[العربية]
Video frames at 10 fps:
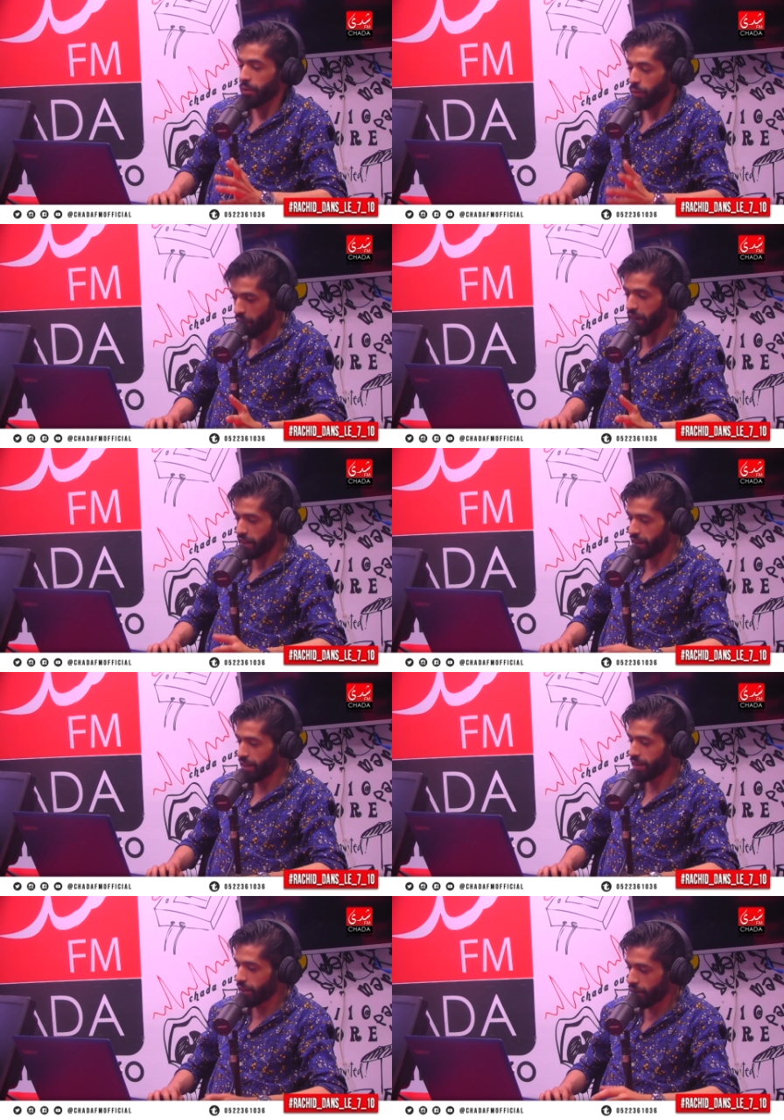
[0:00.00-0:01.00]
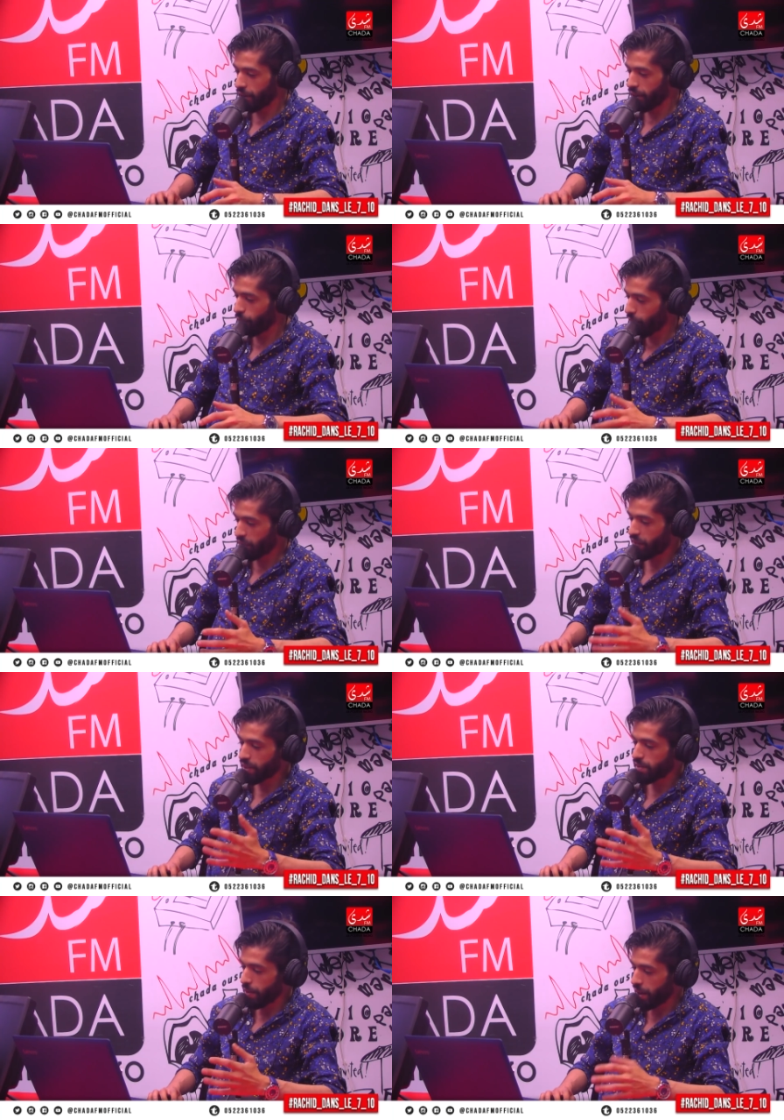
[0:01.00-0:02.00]
ولكن واش
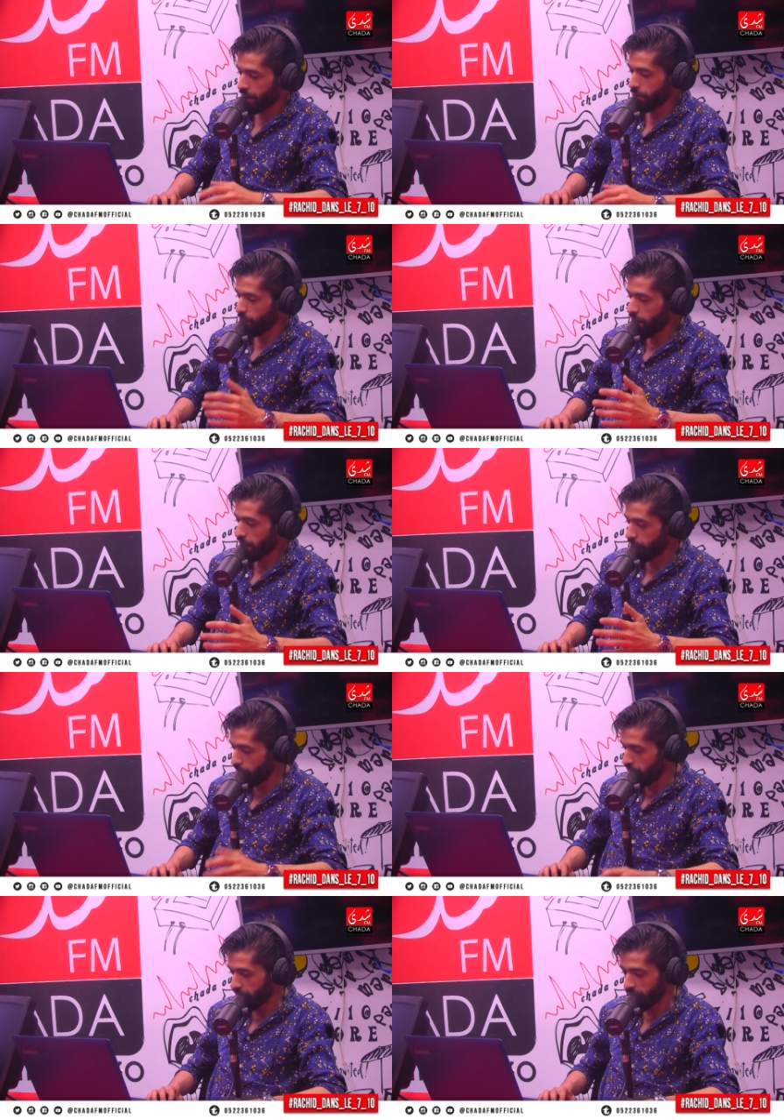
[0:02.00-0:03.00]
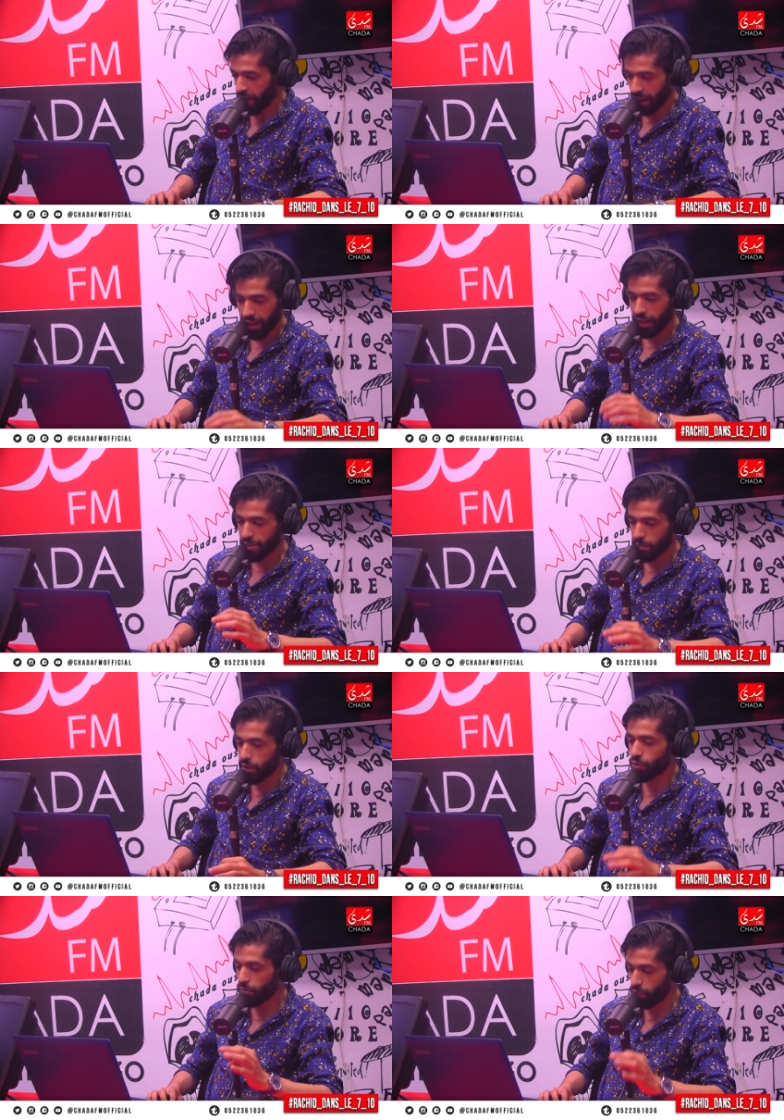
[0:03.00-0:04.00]
فايت سمعنا بواحد الملك افريقي كان
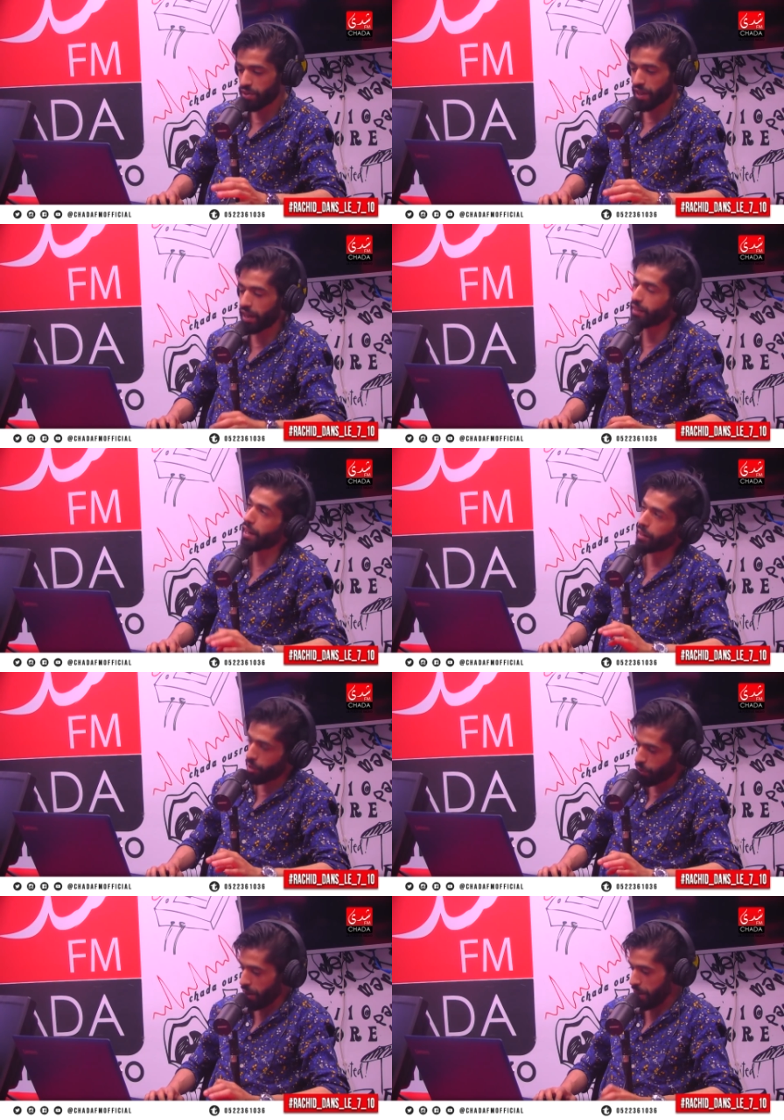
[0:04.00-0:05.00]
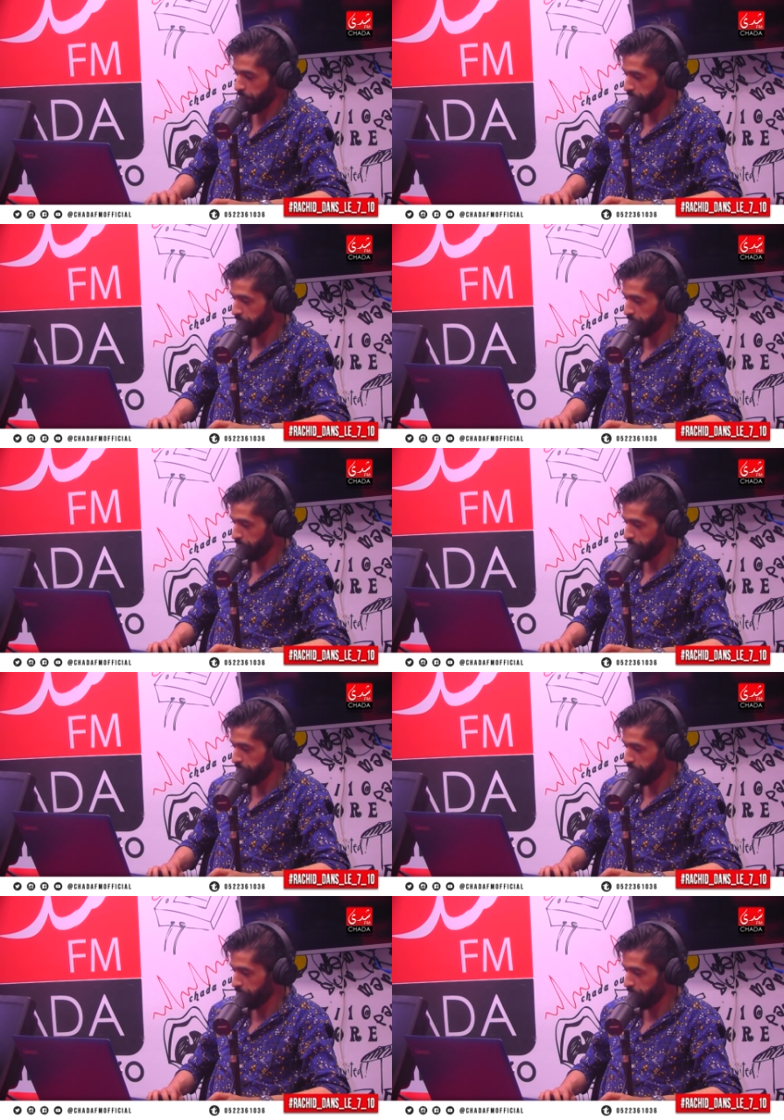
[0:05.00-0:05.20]
سميتو موسى كيطا الاول